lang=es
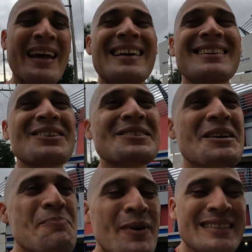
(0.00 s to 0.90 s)

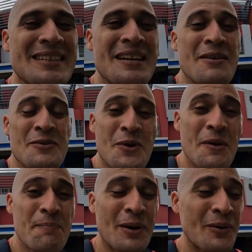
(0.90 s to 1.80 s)
Entonces pues yo
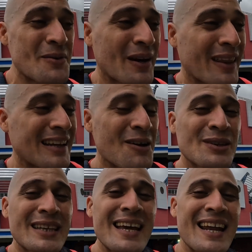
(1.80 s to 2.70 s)
espero de verdad que a
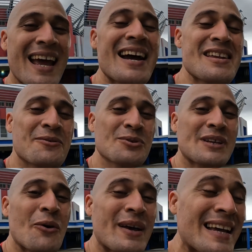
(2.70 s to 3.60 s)
ustedes les haya gustado